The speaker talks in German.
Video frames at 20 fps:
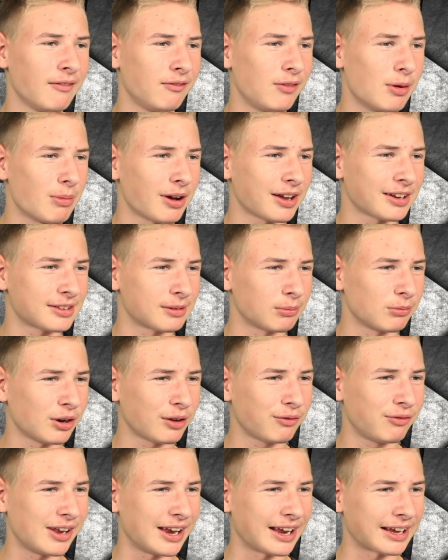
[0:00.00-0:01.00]
Wir machen zum
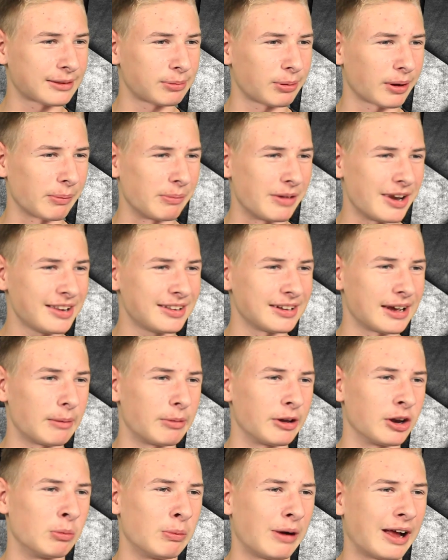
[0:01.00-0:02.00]
Glück viele Experimente,
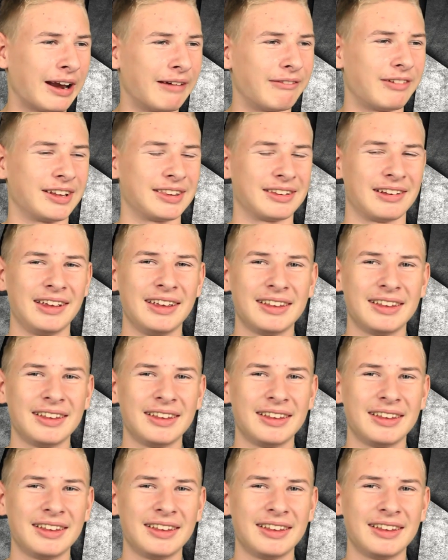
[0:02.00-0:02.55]
aber normalerweise